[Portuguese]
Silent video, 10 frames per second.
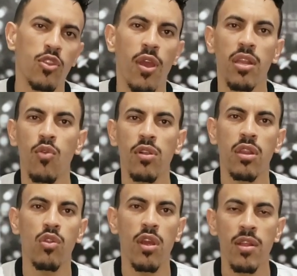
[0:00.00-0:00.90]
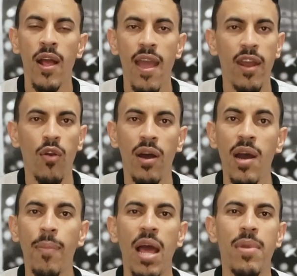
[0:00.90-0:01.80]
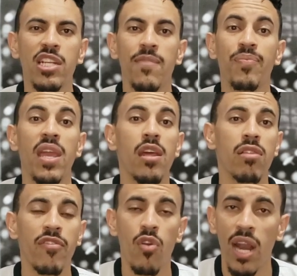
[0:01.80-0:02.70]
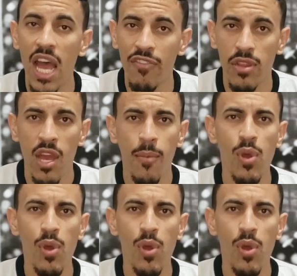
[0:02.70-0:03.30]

então as condições eram amplamente desfavoráveis